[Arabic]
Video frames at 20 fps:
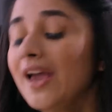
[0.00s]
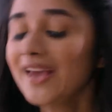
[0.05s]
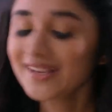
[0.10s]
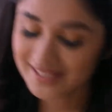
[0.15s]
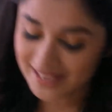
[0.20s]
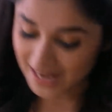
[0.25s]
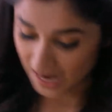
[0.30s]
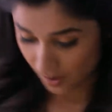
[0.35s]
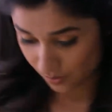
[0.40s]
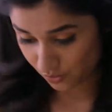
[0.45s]

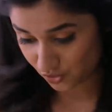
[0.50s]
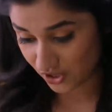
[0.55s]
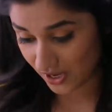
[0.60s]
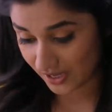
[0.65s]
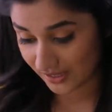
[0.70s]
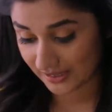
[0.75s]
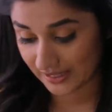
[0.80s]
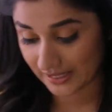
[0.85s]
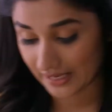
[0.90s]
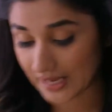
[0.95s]
مشان هيك
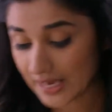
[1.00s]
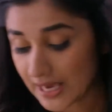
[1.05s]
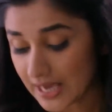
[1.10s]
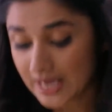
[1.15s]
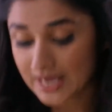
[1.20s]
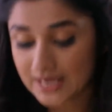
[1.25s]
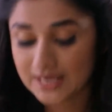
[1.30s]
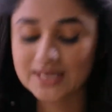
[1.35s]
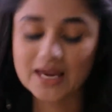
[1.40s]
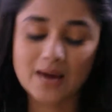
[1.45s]
بدي
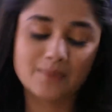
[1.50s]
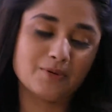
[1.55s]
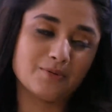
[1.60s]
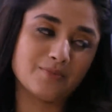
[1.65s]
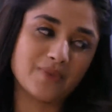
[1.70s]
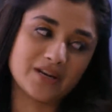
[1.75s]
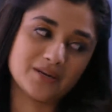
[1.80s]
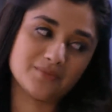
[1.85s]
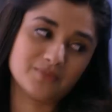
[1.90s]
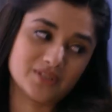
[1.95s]
إياك
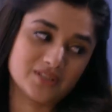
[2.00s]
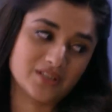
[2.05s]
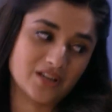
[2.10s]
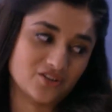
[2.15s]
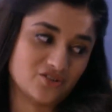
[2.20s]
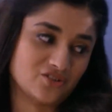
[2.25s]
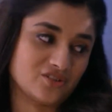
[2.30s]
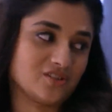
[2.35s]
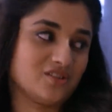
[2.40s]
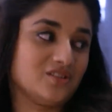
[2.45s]
تعمل لي
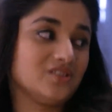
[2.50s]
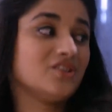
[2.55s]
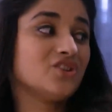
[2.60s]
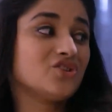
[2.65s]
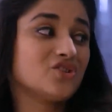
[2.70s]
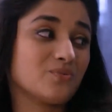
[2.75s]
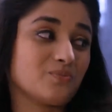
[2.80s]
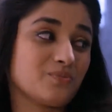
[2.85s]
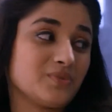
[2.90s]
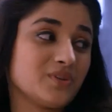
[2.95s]
تدليك لطيف
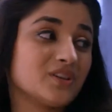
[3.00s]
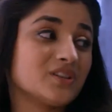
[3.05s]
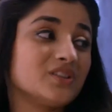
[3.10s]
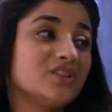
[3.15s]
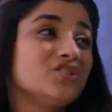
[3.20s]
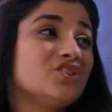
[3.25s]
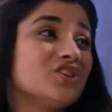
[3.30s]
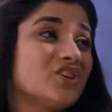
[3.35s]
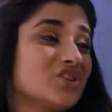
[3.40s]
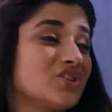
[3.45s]
لراسي
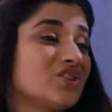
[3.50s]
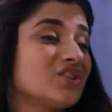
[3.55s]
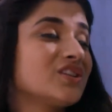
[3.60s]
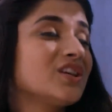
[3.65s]
وتحكي لي